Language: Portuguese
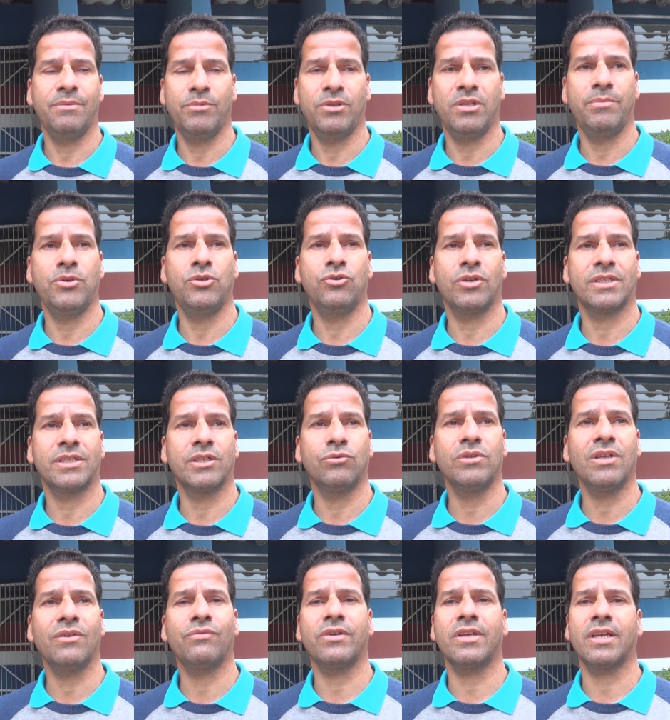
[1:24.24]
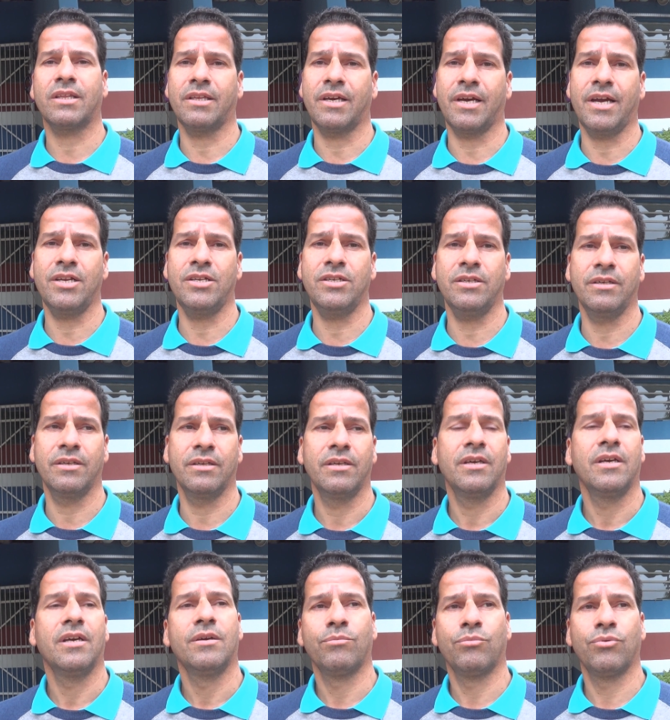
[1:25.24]
Ele me demitiu na segunda-feira à tarde
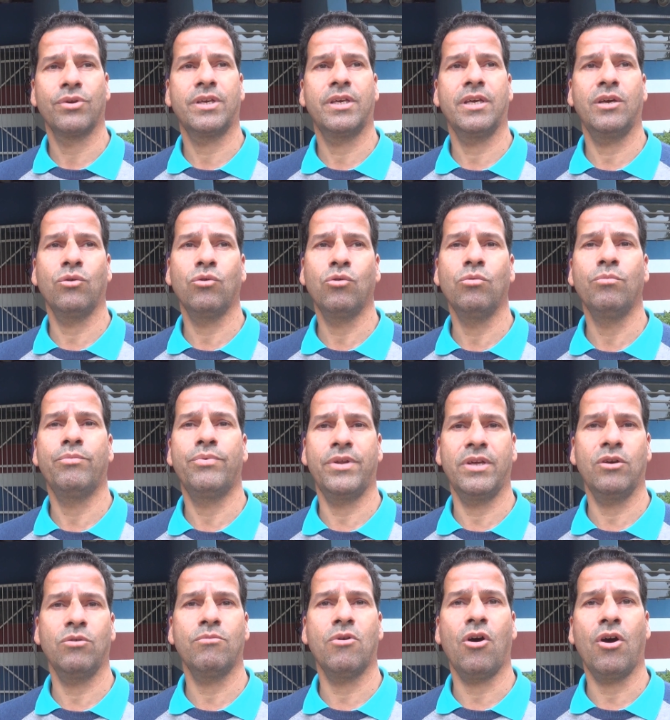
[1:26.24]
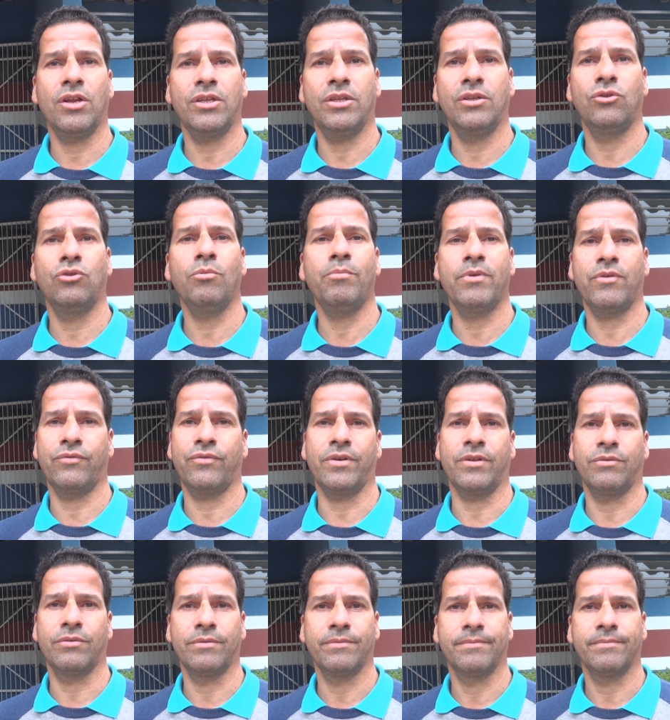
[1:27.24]
porque eu cumpri uma ordem do
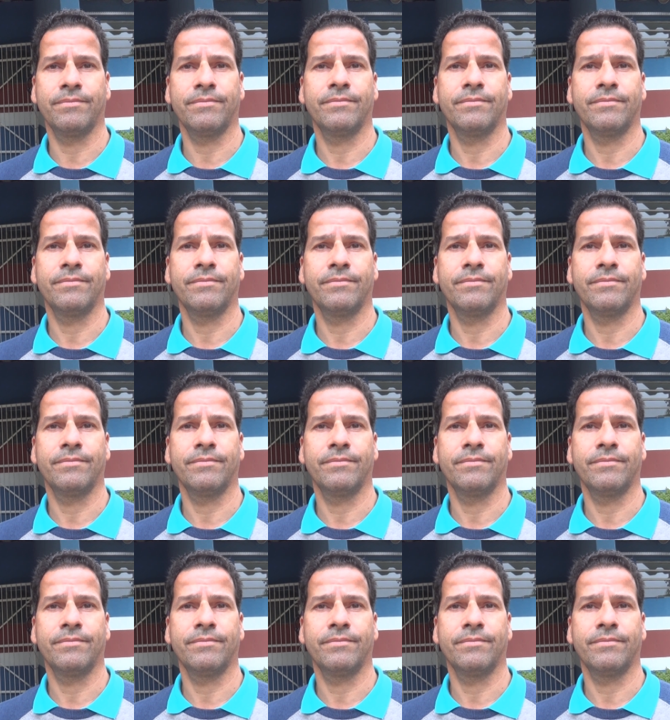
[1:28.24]
prefeito.